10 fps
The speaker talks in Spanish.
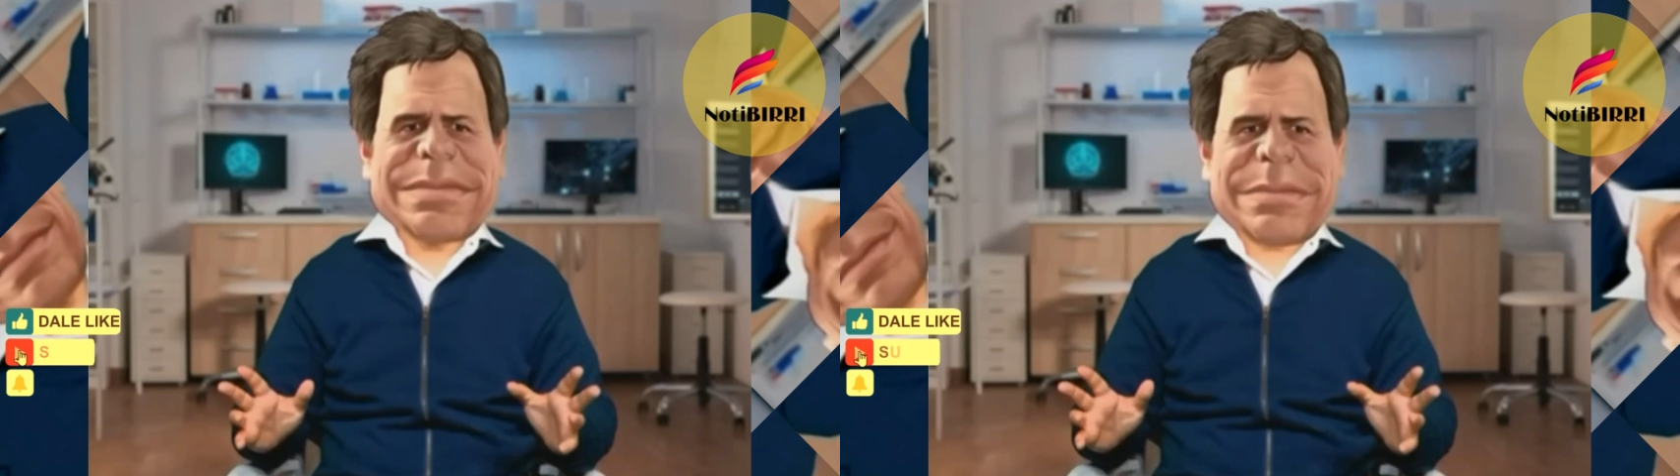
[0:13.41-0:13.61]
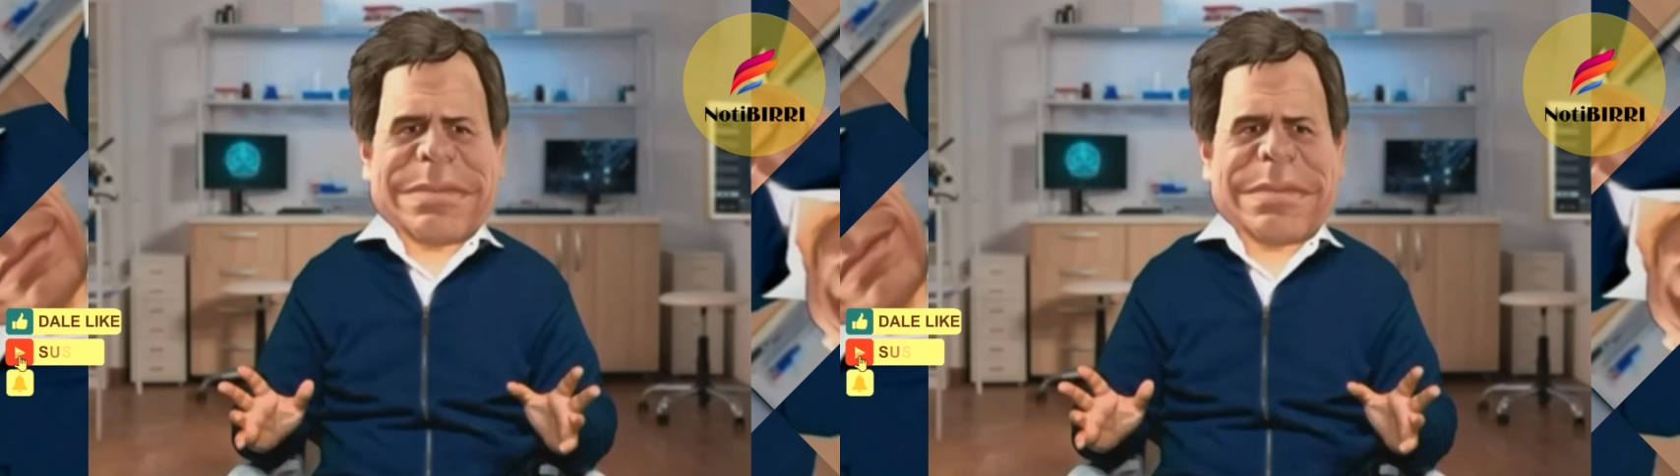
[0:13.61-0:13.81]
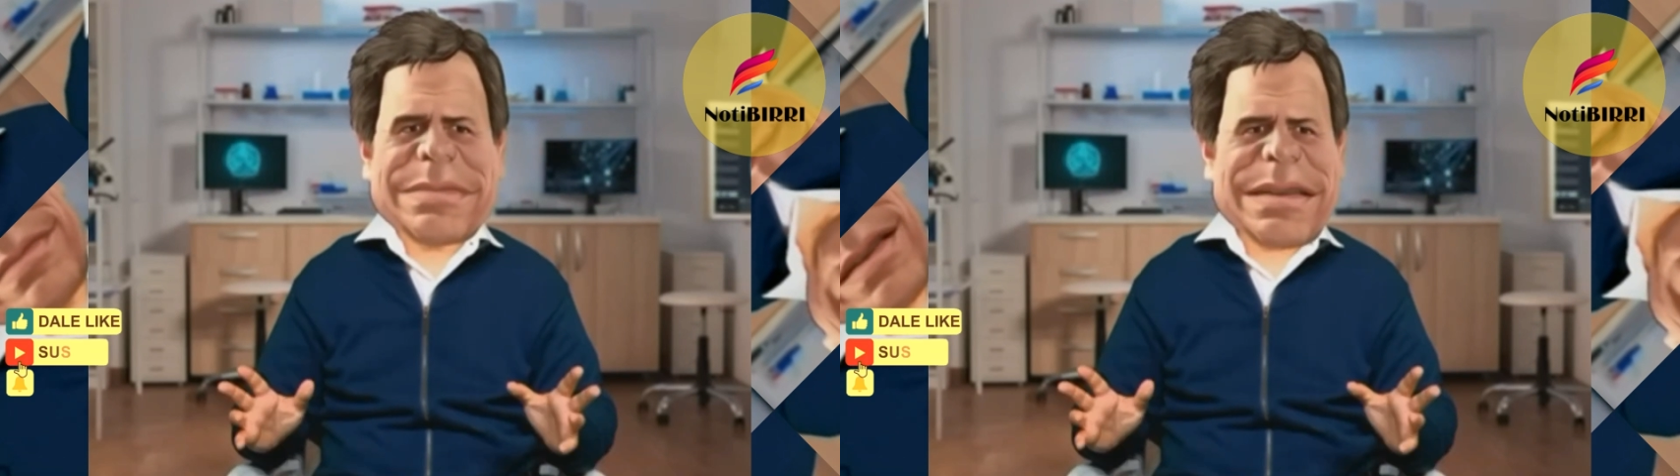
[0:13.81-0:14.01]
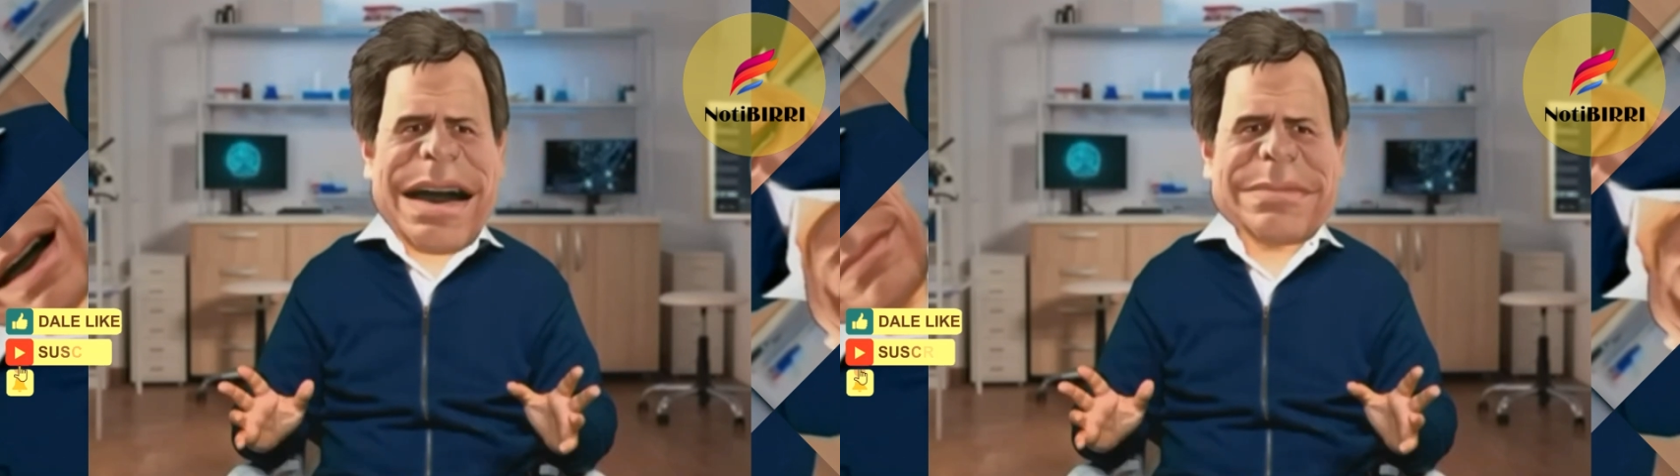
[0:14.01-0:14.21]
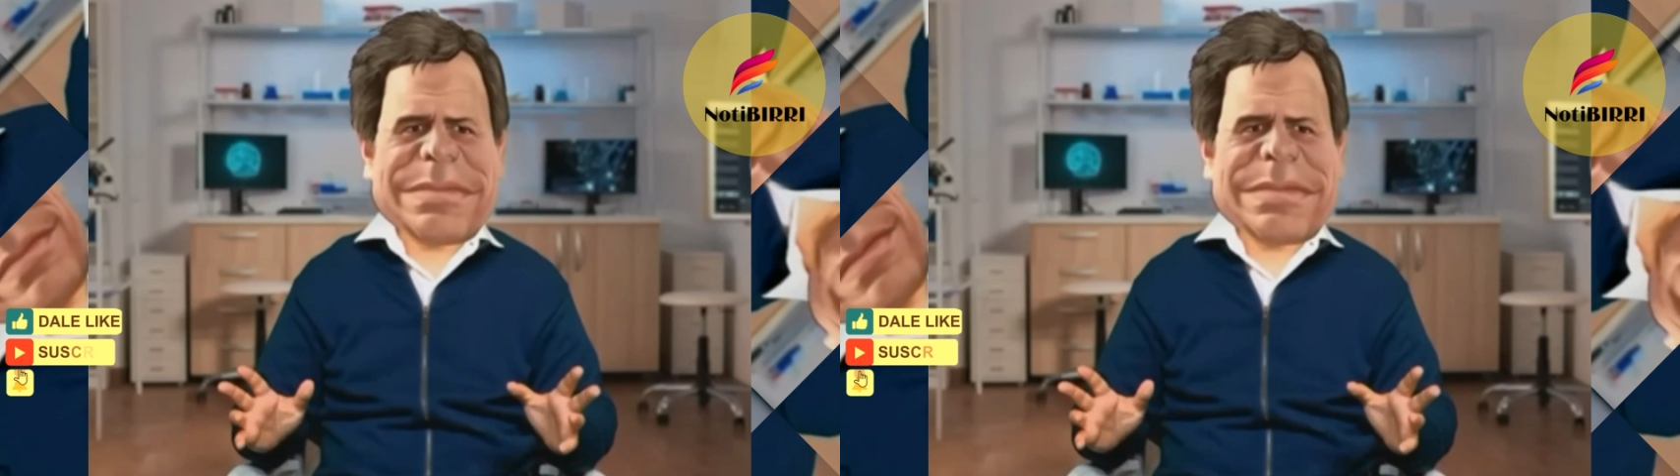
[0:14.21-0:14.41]
juntos por el
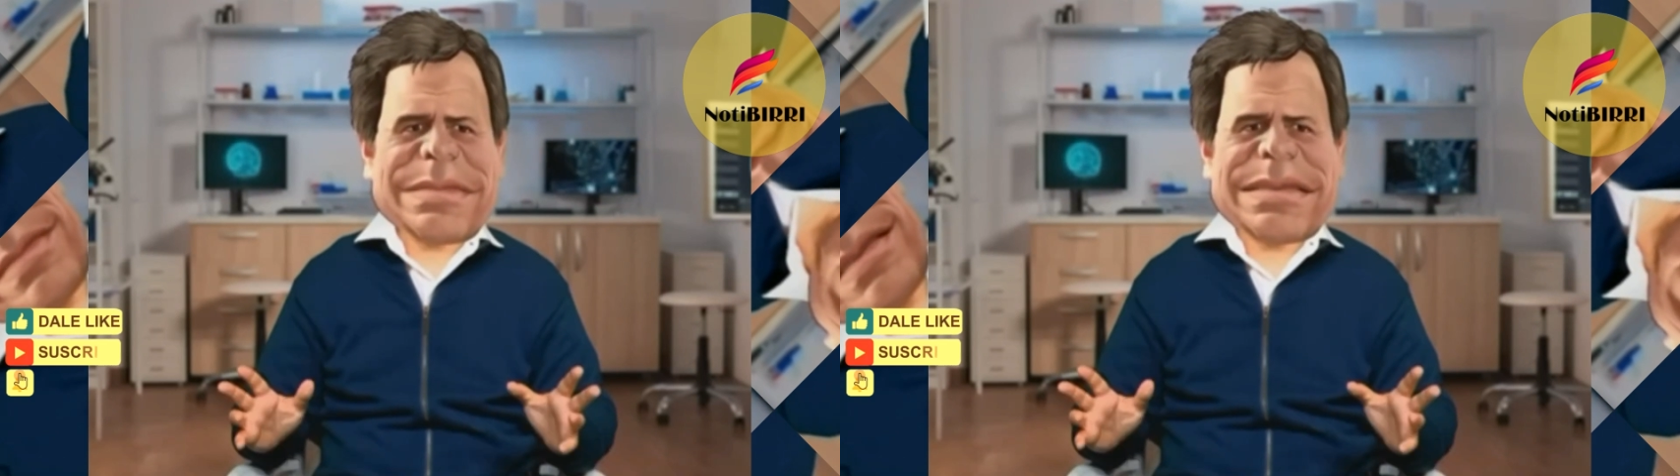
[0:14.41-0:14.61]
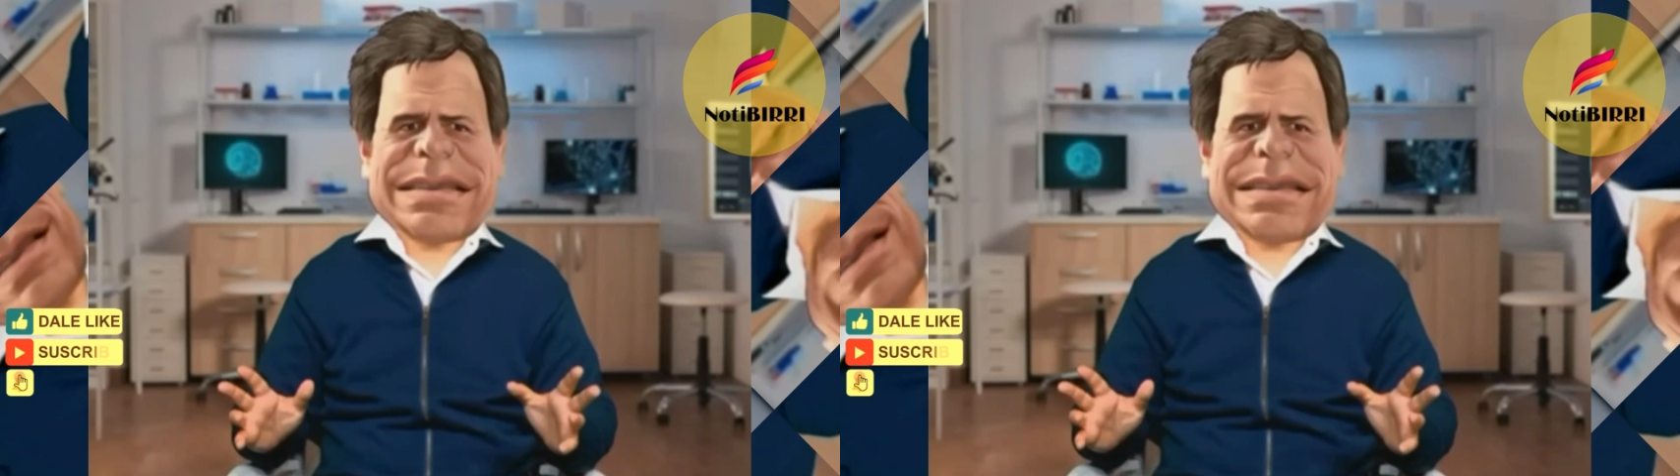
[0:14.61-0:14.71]
cambio.